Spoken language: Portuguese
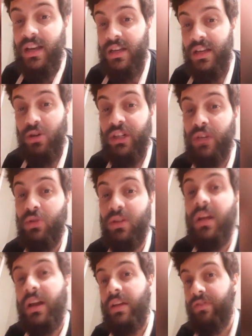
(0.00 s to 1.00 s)
E eu já tô
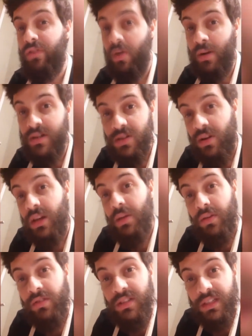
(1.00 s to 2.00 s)
dando a informação aqui
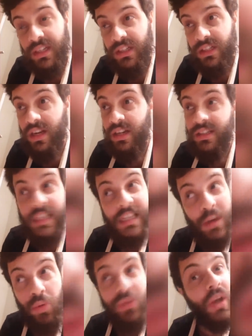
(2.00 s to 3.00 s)
para vocês de que
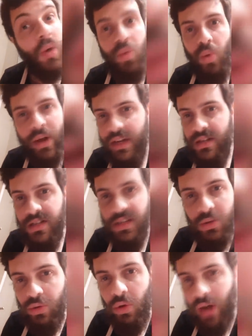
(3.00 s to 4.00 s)
eu não conhecia
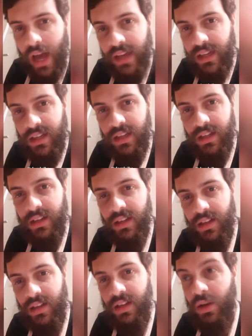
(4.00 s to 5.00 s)
o Don Like.
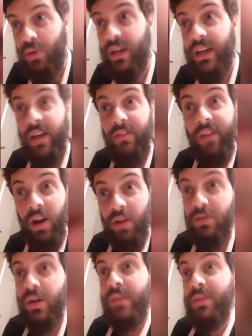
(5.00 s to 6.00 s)
Eu queria falar
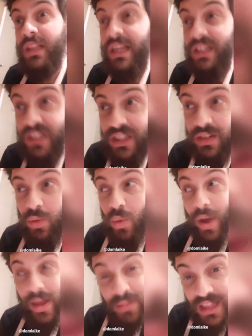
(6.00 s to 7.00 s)
com o MD, com o
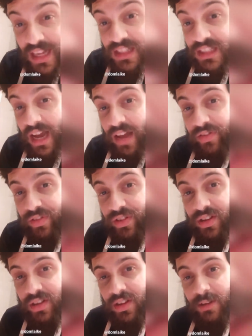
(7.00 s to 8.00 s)
MD Chef,
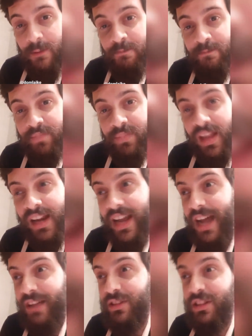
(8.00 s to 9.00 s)
tá
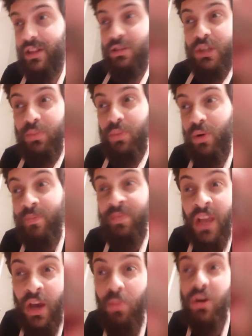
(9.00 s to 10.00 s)
ligado? Então, tipo,
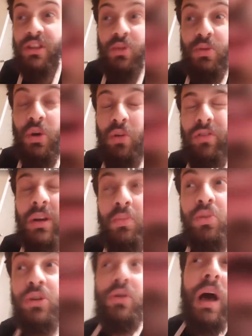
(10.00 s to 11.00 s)
eu botei o microfone
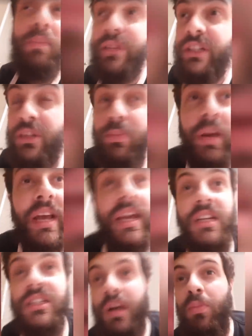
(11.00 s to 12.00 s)
muito rapidinho para
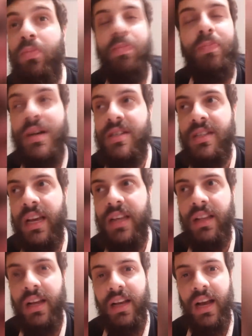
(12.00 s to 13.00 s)
ele e já passei,
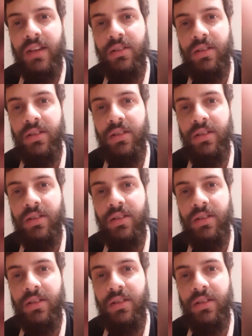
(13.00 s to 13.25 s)
tá ligado?